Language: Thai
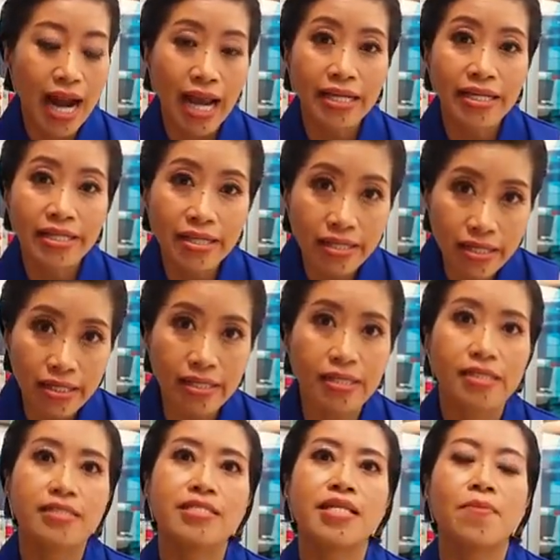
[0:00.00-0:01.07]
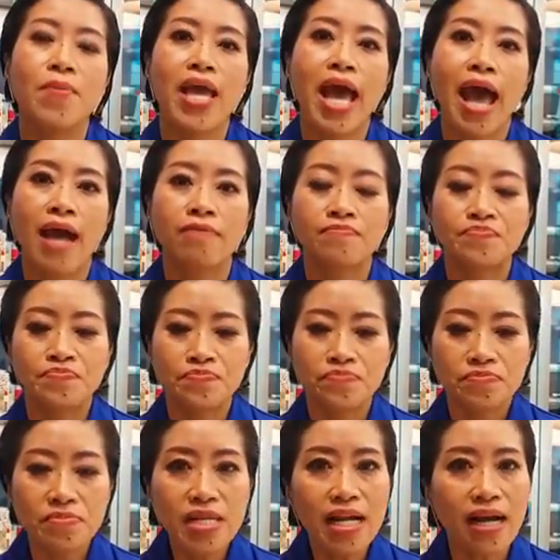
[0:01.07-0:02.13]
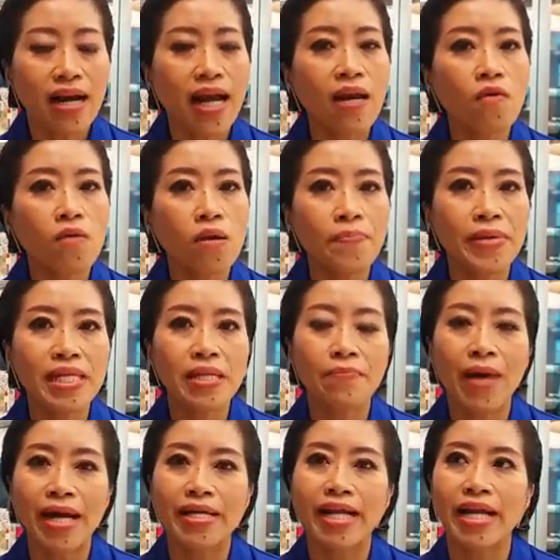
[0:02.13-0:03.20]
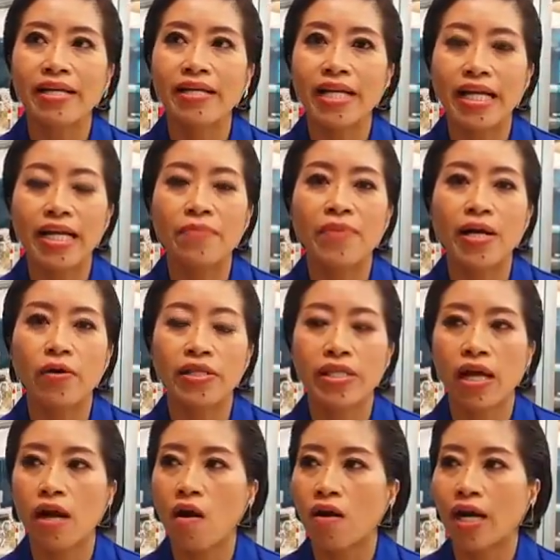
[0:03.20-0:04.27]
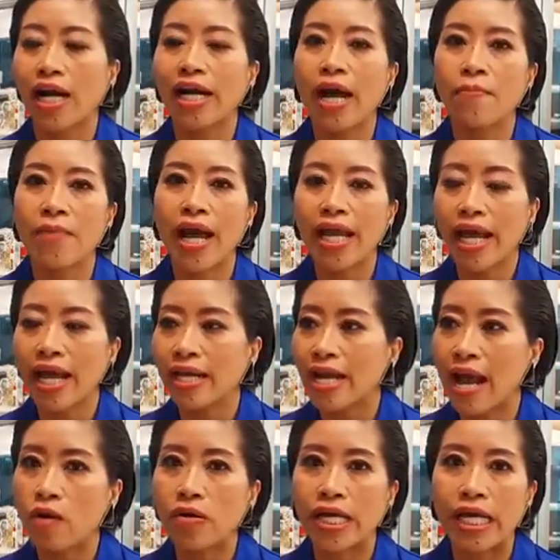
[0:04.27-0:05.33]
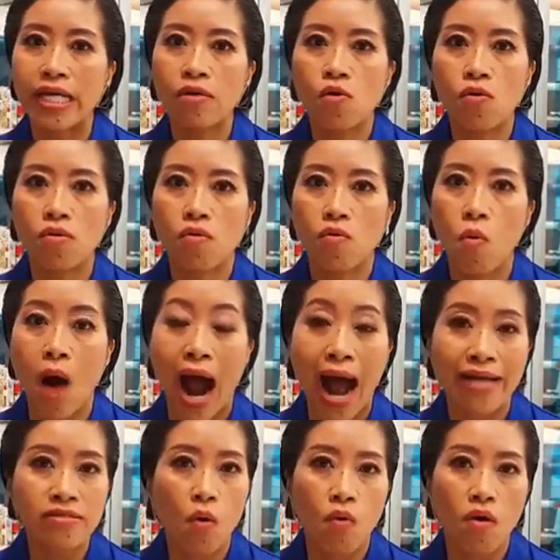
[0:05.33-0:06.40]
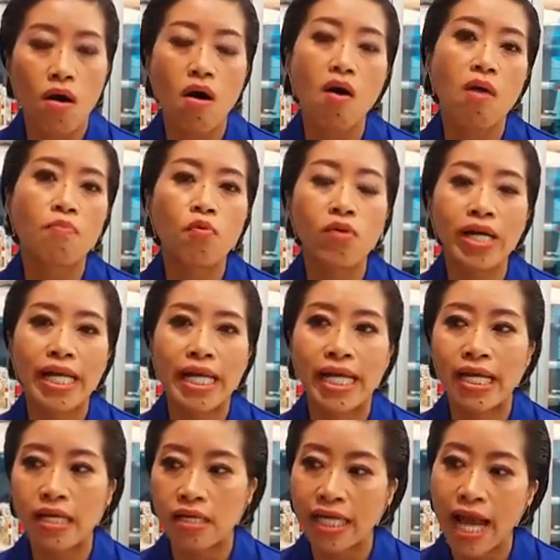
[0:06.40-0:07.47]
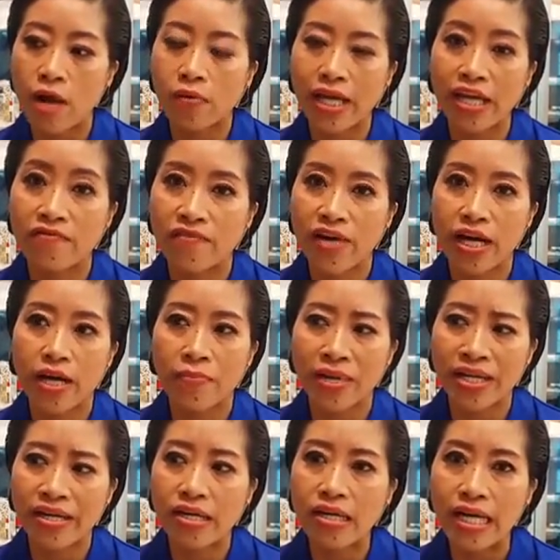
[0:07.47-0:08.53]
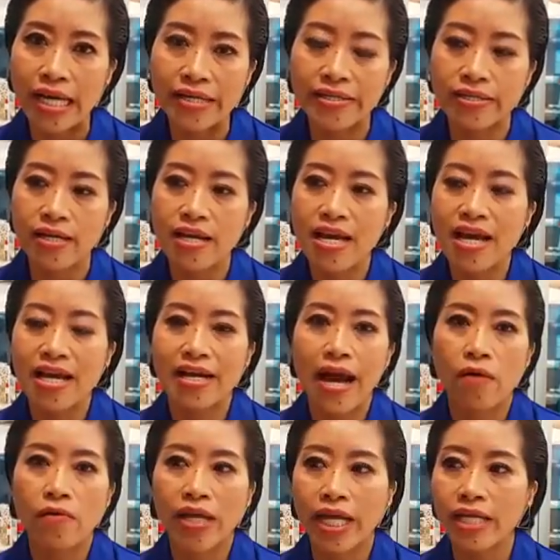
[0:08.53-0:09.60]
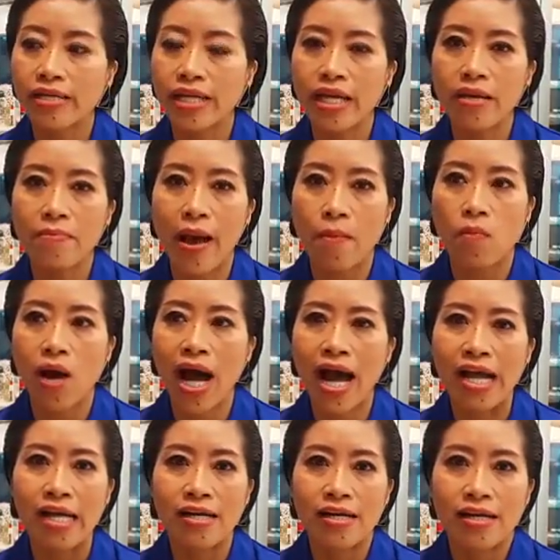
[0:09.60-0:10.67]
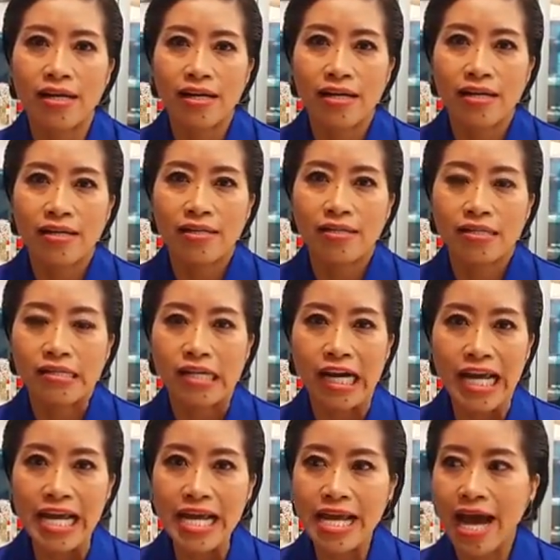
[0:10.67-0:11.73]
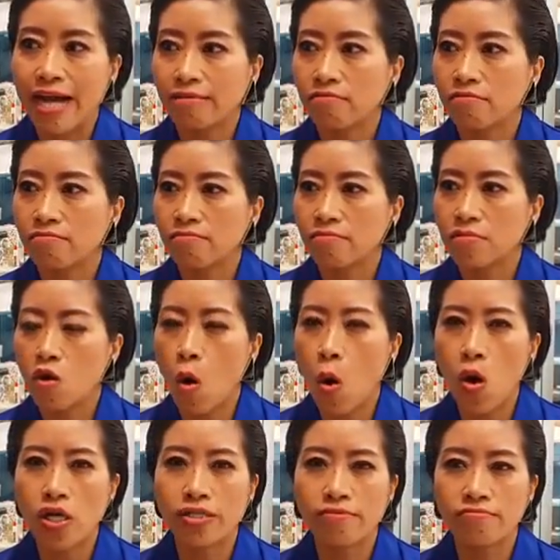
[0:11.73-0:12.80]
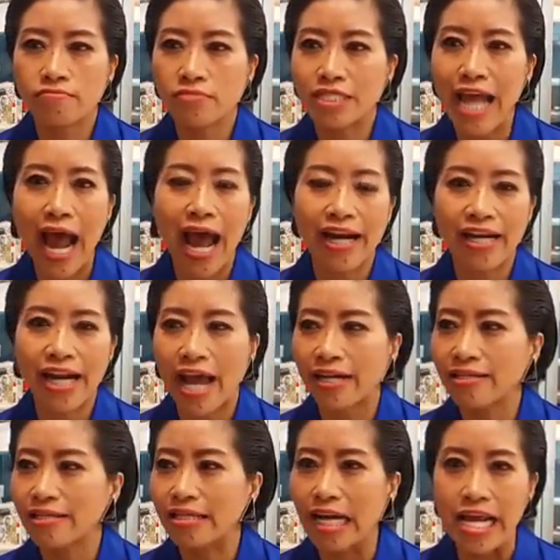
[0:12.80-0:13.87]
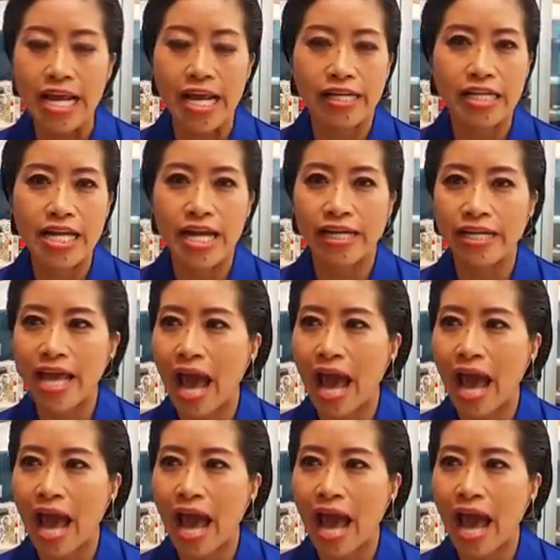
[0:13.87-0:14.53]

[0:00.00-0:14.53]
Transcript: ในสื่อ ใช่ไหมคะแล้วเราก็ปฏิบัติกันอย่างนี้มาโดยตลอด แล้วทำให้ไอแนวคิดขวาตกขอบพวกนี้ หรือแนวคิด fundamentalist แนวคิดที่แบบว่าเกลียดคนชาตินั้น เกลียดเหยียด